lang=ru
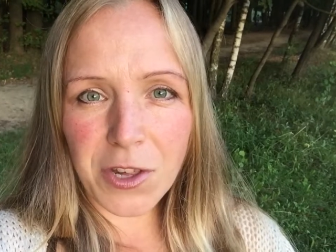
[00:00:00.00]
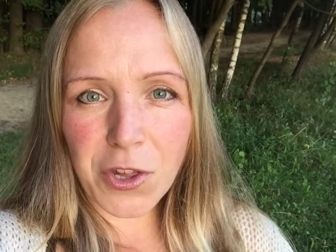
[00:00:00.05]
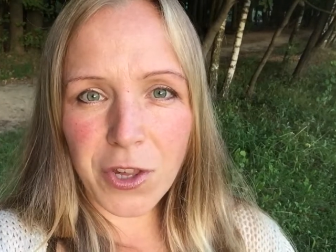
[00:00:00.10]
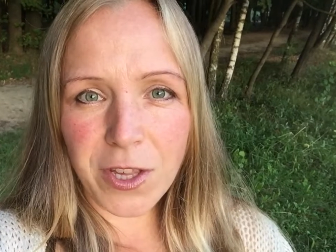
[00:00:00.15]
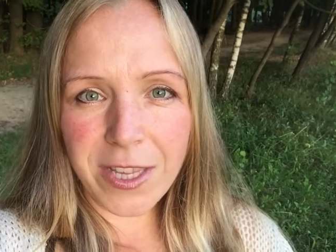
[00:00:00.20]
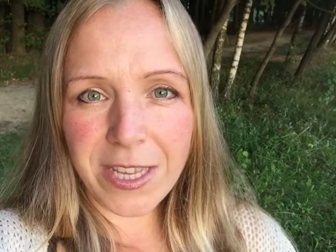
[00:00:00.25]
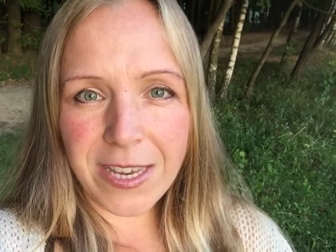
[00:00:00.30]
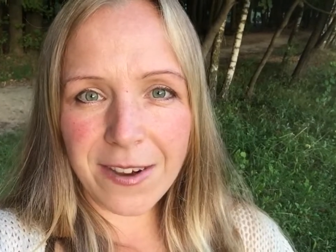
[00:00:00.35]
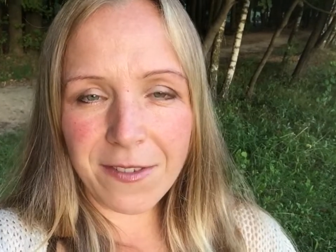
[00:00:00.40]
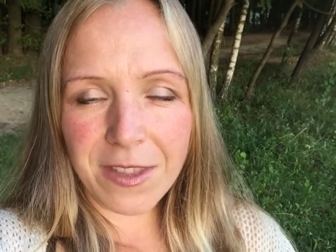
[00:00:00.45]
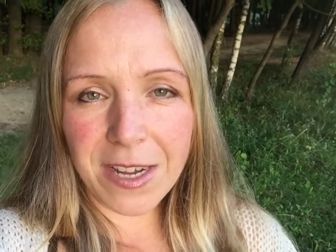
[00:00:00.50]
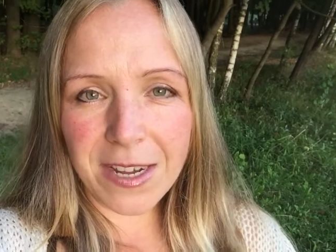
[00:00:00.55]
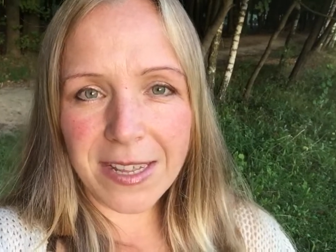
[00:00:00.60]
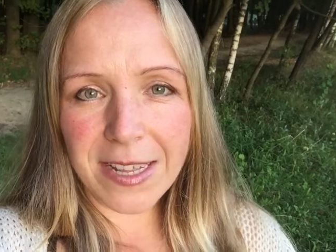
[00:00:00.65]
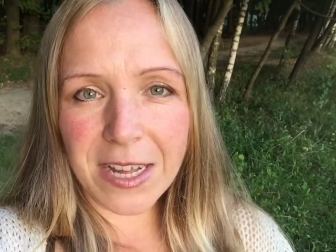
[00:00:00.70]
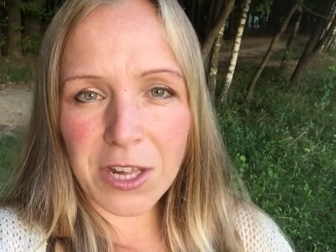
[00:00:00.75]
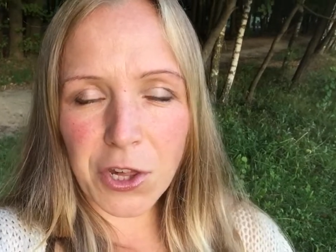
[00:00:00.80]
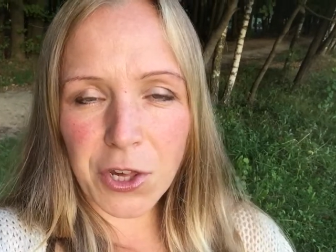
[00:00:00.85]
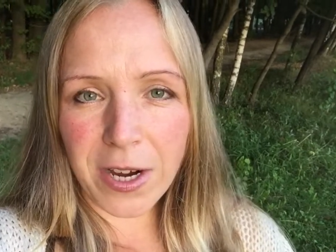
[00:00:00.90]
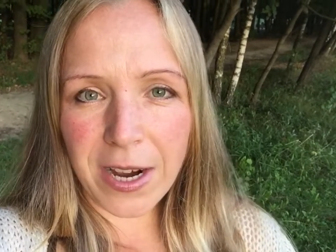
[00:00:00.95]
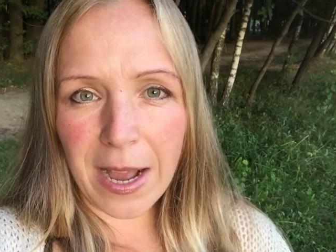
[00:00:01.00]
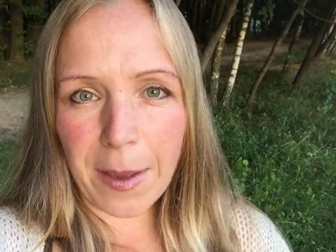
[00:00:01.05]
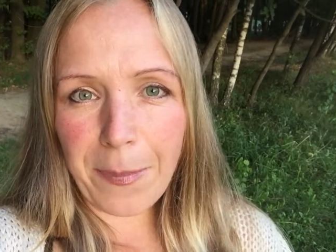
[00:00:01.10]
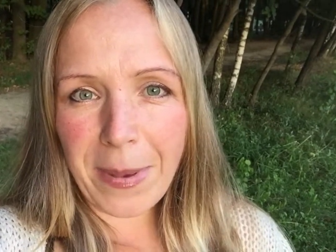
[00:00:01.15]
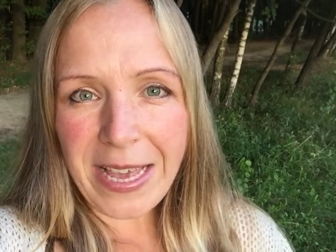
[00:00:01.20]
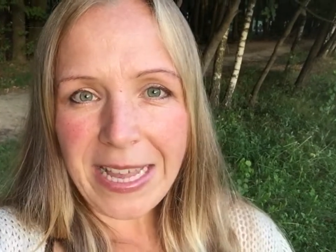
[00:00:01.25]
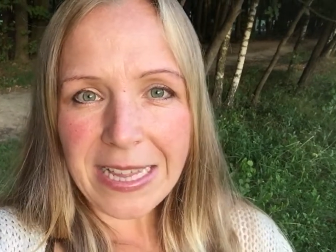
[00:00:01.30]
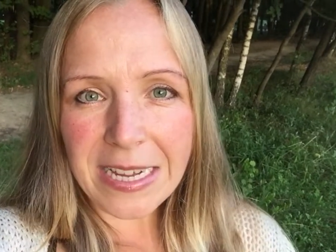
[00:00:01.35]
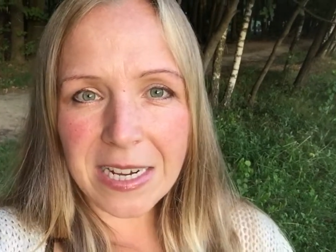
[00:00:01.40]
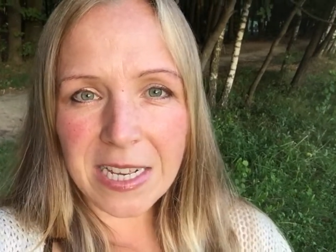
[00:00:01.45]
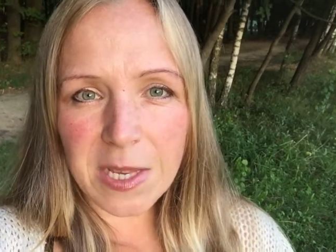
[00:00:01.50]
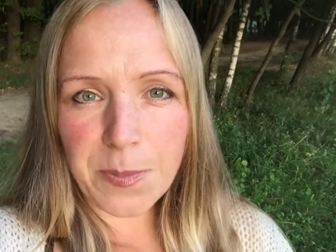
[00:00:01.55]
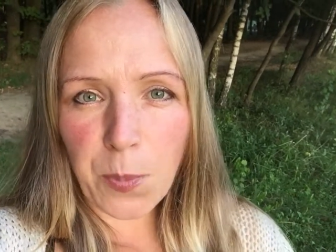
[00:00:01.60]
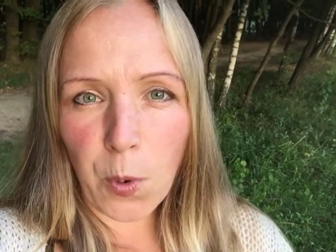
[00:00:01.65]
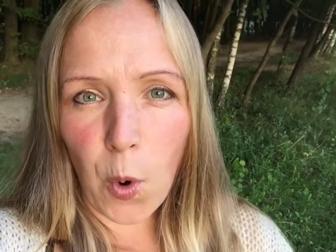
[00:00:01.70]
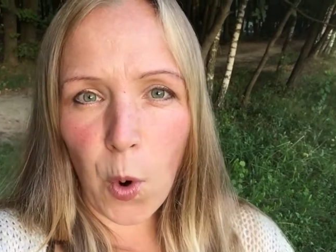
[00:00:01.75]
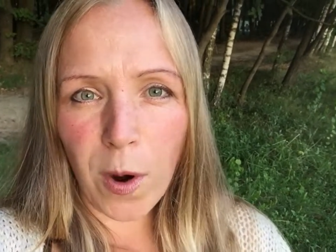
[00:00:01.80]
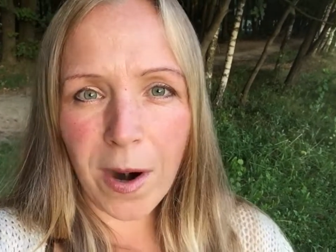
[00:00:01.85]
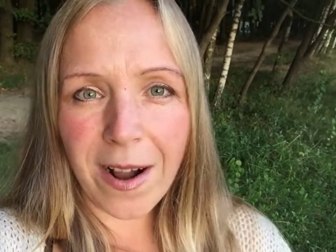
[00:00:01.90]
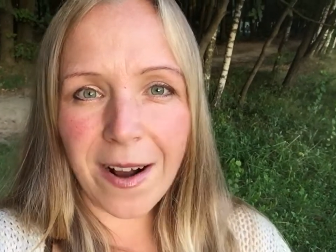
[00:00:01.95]
ежедневных наших обидах,
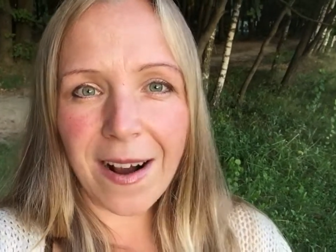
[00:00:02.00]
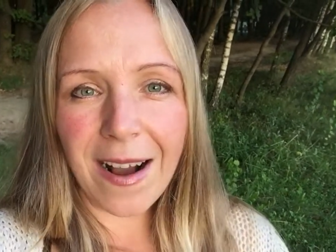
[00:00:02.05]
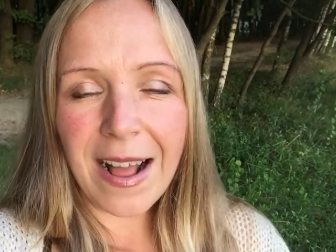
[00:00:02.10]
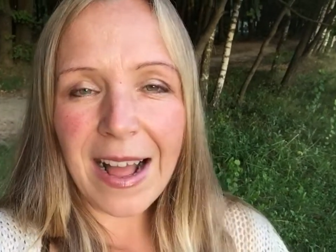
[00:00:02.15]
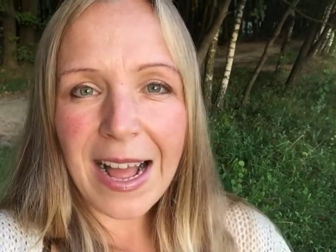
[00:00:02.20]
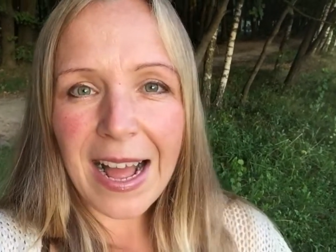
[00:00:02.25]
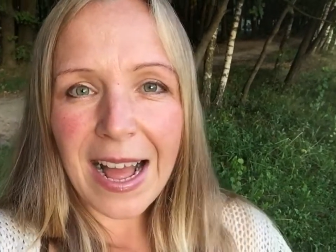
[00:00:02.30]
спорах,